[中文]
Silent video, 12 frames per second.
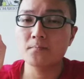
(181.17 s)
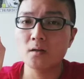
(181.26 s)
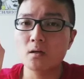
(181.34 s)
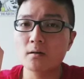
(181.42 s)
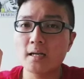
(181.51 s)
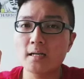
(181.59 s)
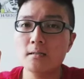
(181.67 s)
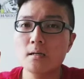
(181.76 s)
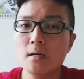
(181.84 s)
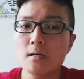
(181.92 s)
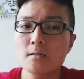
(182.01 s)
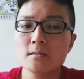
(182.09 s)
OK，
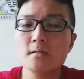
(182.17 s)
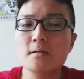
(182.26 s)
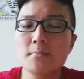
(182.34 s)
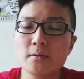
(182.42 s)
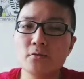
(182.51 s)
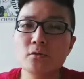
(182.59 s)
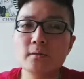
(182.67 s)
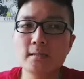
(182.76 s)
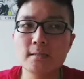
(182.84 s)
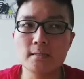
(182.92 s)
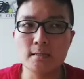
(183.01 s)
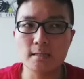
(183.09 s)
就是比如说
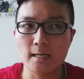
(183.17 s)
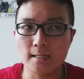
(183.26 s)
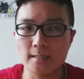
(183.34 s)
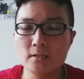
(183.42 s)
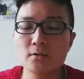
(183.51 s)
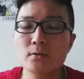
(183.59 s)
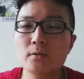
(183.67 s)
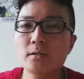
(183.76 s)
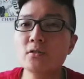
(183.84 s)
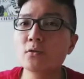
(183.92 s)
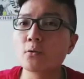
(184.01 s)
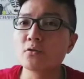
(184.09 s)
你，呃，你你
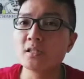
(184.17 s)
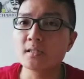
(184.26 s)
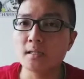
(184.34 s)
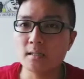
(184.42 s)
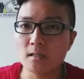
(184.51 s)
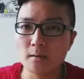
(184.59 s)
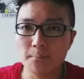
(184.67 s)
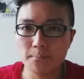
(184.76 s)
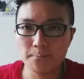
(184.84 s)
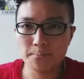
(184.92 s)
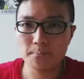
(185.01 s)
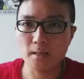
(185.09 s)
走进了一个
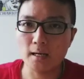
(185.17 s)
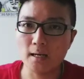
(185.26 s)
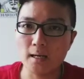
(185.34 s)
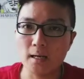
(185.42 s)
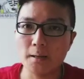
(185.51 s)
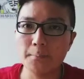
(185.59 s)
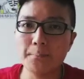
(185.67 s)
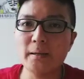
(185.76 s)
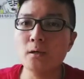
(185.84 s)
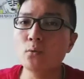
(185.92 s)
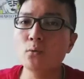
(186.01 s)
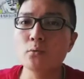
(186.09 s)
呃
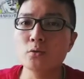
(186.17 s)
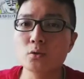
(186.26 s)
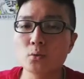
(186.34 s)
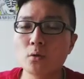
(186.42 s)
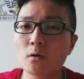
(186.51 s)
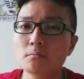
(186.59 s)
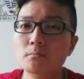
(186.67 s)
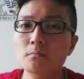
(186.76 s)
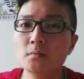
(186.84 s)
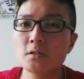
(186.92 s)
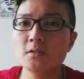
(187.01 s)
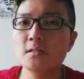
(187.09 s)
庇护所，
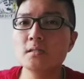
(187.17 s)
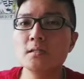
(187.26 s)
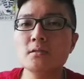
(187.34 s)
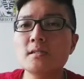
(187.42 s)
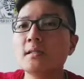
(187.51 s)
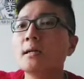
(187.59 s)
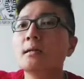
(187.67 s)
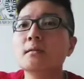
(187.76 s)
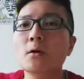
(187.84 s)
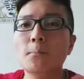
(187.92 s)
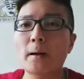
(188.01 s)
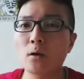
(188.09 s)
这这是一个很
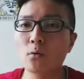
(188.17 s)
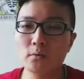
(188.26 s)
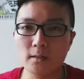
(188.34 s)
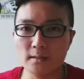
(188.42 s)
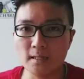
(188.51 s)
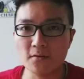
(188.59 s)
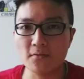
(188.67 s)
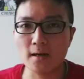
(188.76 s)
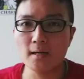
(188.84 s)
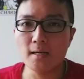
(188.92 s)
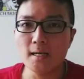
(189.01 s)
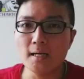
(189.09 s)
有保护的地方，
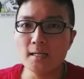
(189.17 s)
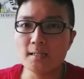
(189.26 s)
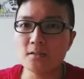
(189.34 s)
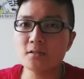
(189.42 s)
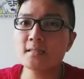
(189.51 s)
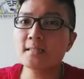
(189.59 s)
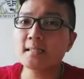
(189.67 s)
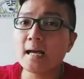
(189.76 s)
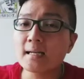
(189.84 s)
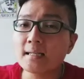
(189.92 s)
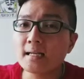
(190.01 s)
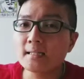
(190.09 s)
也就是
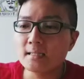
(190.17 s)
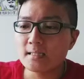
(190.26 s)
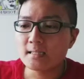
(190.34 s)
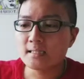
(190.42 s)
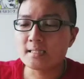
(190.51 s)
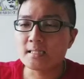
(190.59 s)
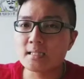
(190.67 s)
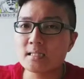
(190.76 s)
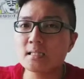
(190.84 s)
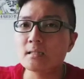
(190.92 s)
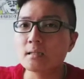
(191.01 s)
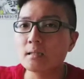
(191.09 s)
刚刚只
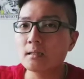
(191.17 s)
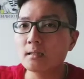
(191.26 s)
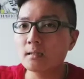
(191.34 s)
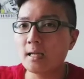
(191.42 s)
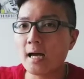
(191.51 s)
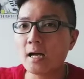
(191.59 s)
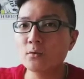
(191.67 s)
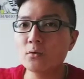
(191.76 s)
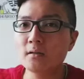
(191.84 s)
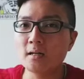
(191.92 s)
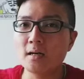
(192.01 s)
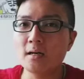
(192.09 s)
是踏入
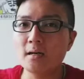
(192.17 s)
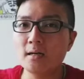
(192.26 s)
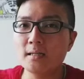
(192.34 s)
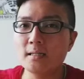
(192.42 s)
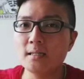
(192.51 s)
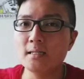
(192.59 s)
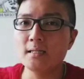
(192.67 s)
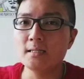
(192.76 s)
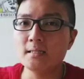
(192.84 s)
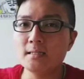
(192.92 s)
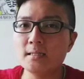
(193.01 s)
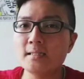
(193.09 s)
了
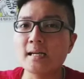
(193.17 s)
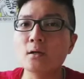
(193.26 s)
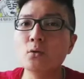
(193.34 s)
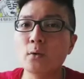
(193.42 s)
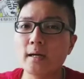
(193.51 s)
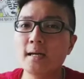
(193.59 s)
一条腿